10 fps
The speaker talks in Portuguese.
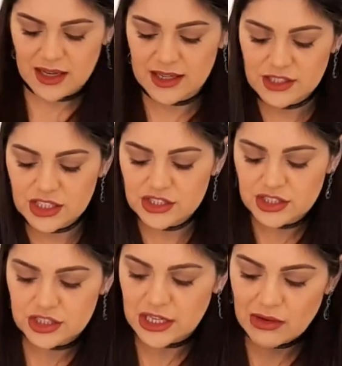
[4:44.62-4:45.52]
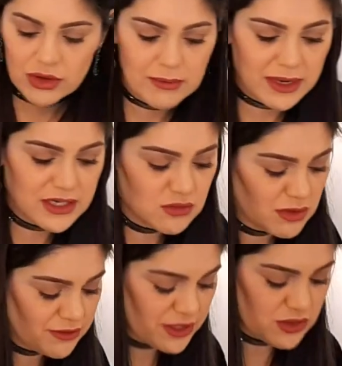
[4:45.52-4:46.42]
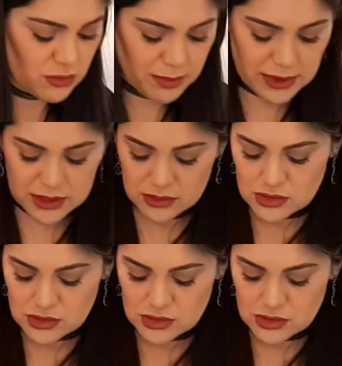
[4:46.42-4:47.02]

Aí, gente, enxaguei mais uma vez o pano,